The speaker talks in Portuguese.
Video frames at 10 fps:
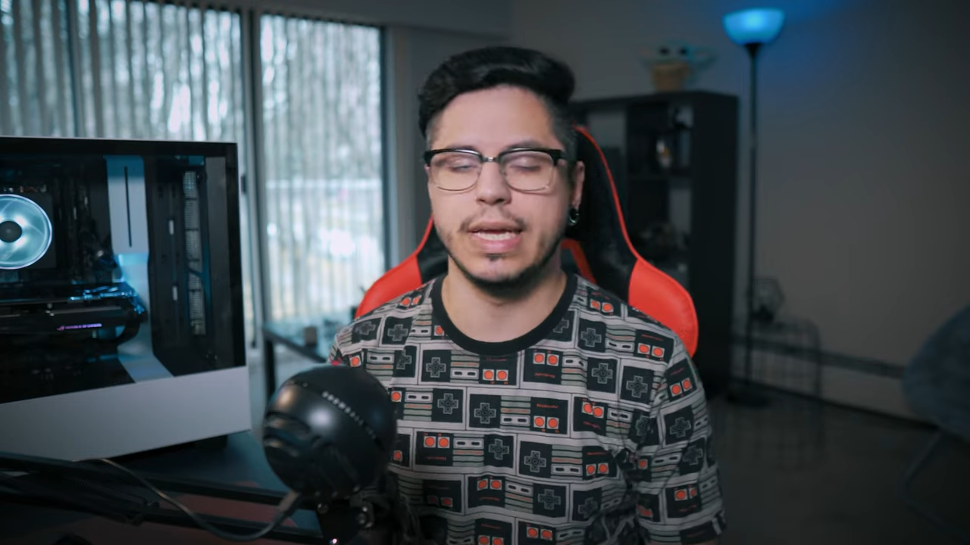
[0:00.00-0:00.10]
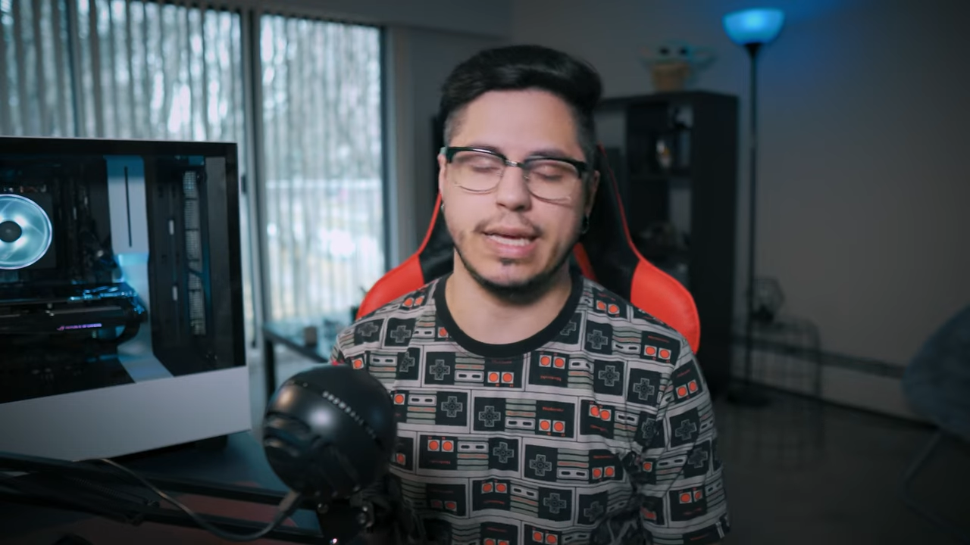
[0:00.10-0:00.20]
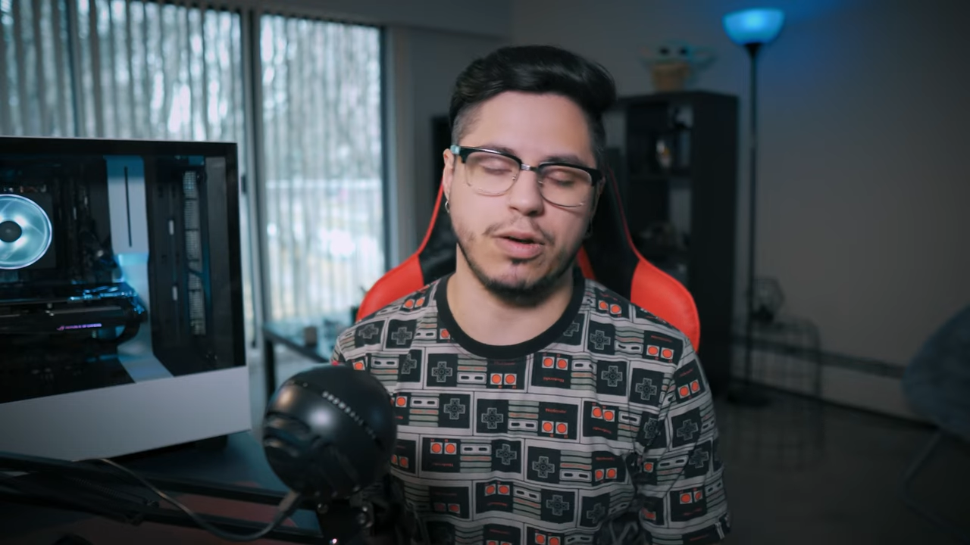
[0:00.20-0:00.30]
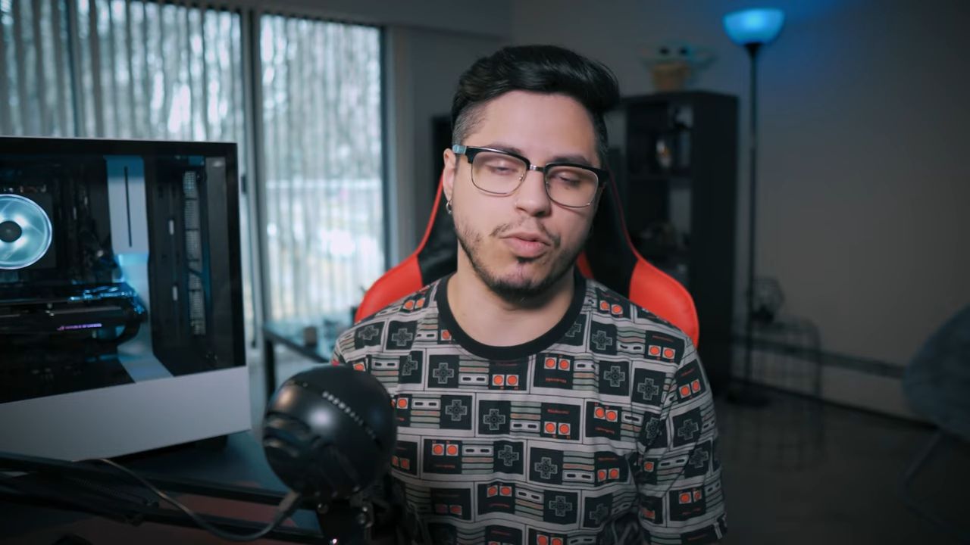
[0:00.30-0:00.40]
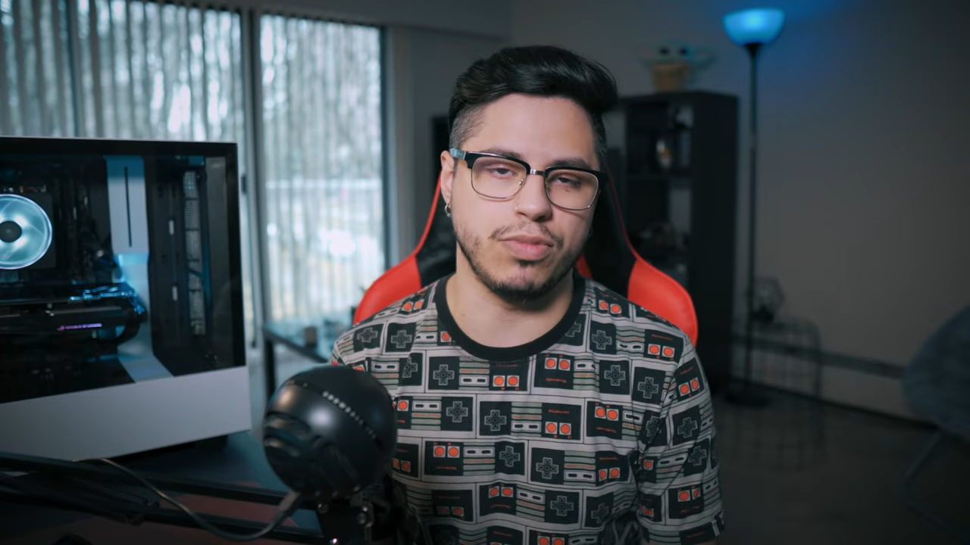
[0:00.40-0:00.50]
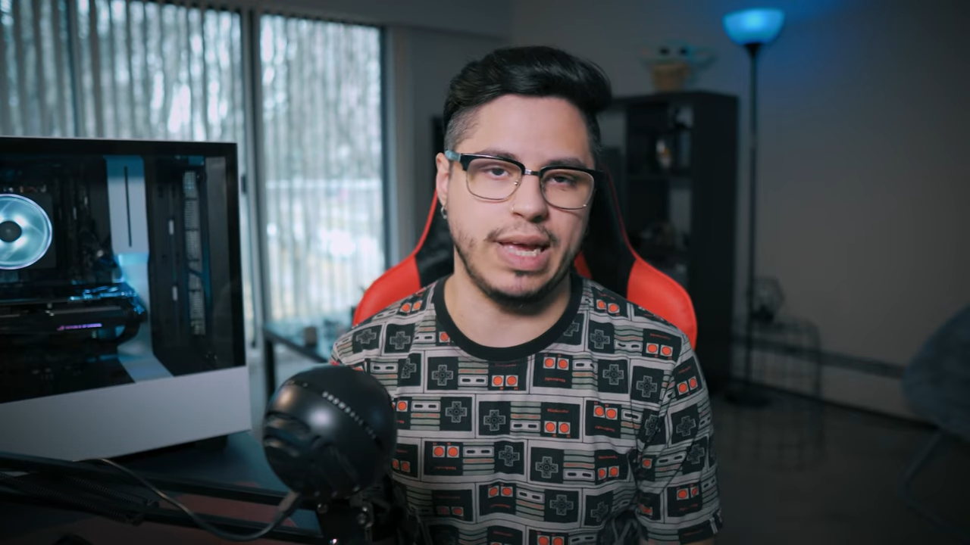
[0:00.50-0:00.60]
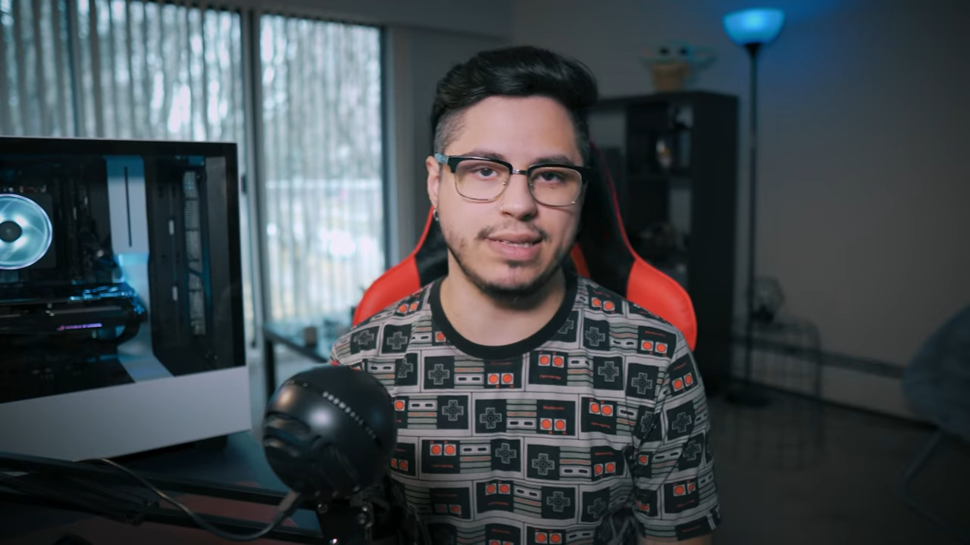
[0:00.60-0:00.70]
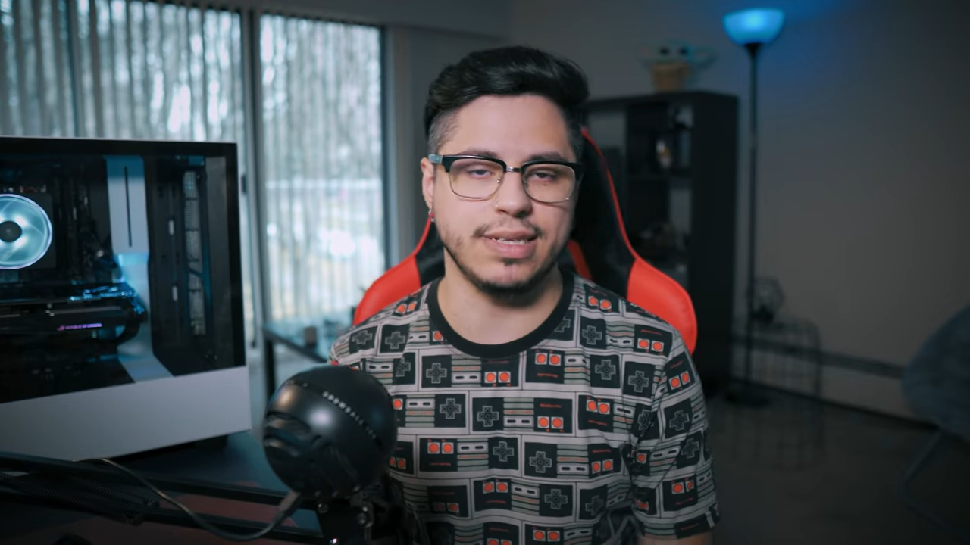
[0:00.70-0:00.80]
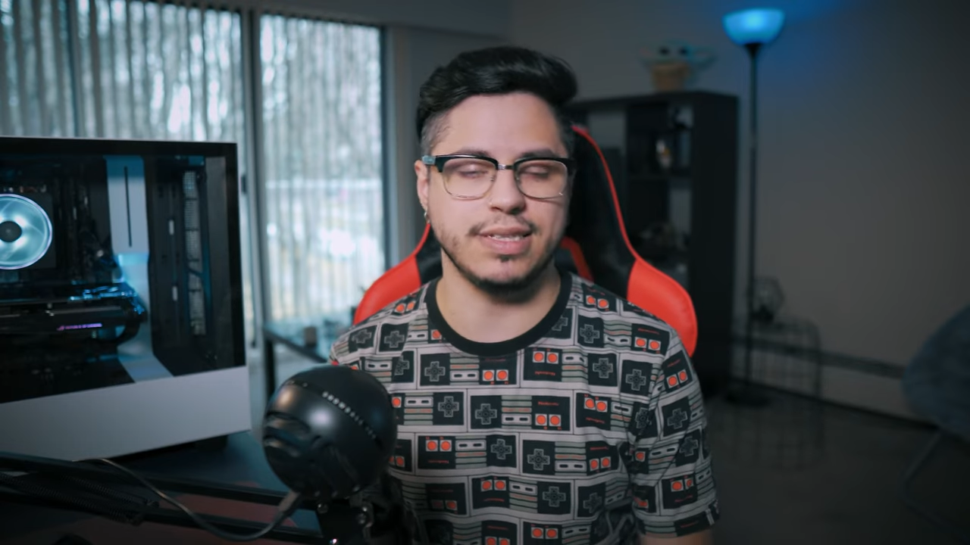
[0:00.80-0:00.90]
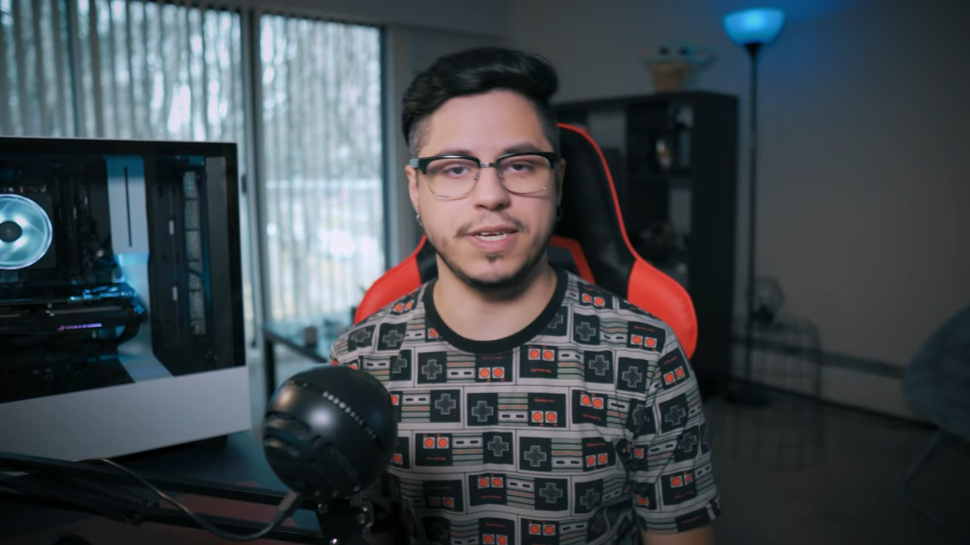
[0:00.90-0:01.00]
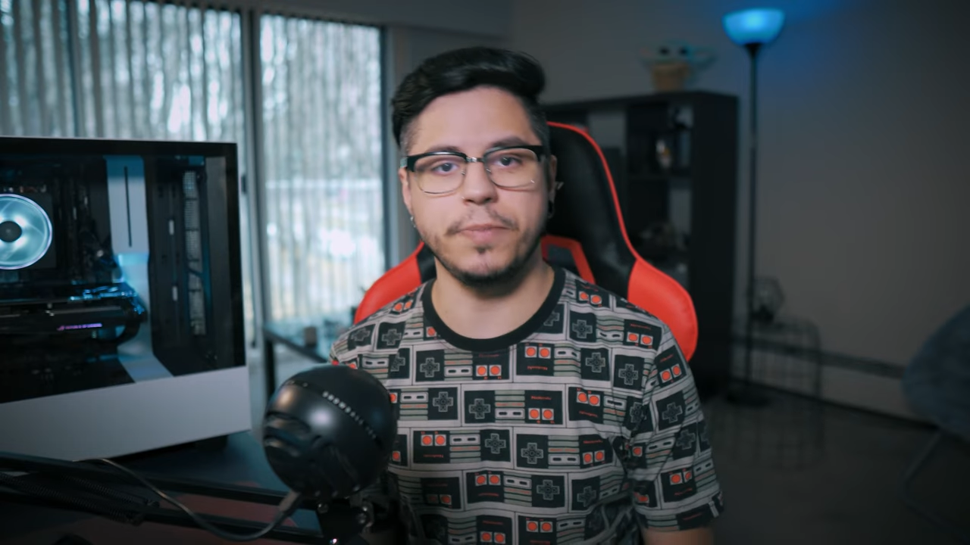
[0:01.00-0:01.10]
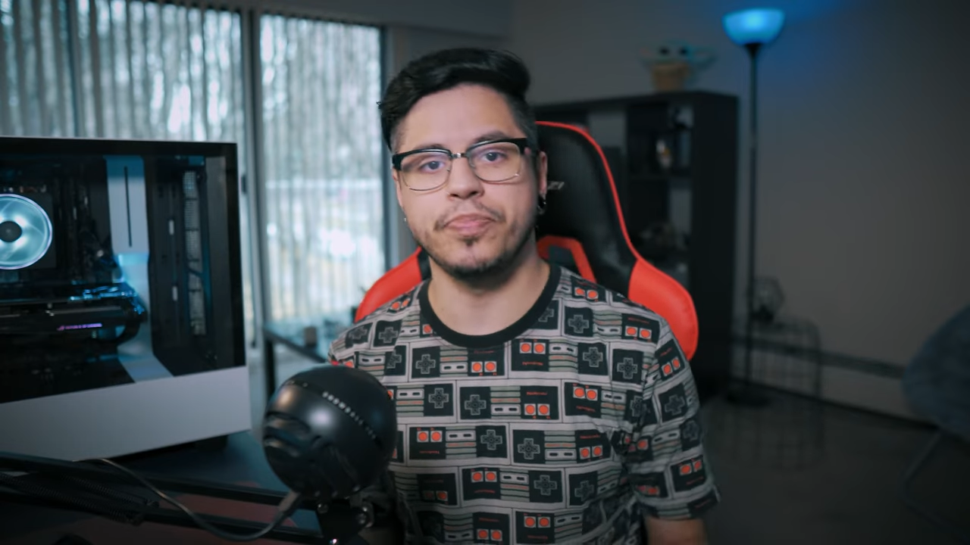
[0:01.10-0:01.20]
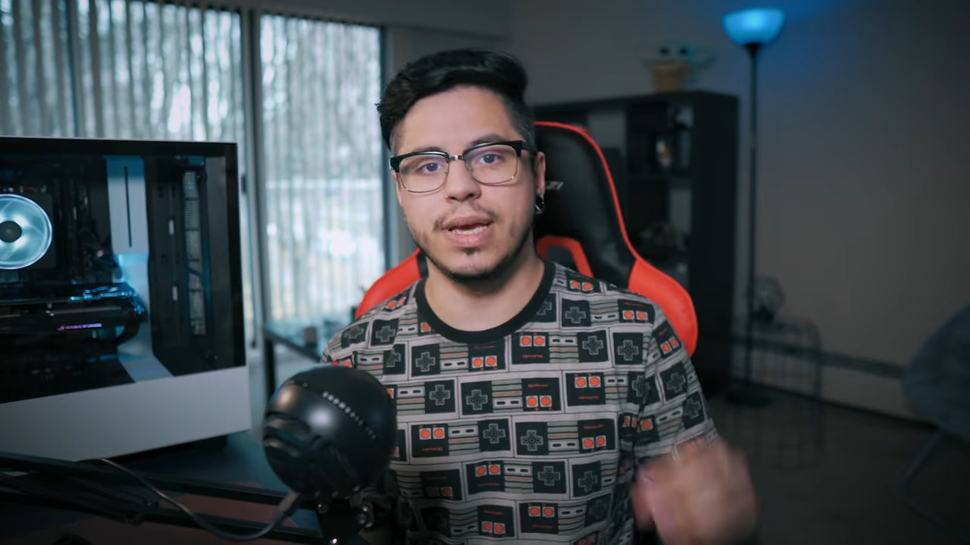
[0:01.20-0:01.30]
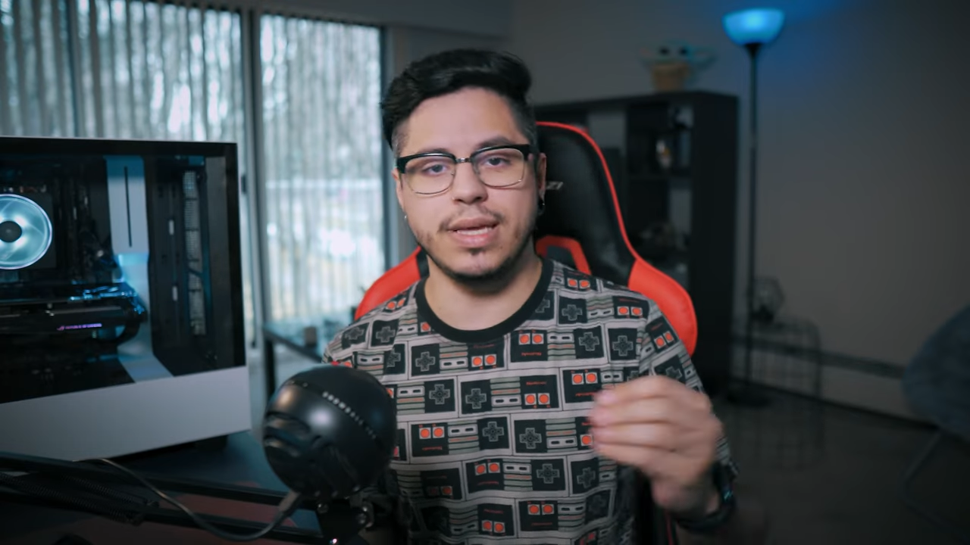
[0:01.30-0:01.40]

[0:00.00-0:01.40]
que acontece assim,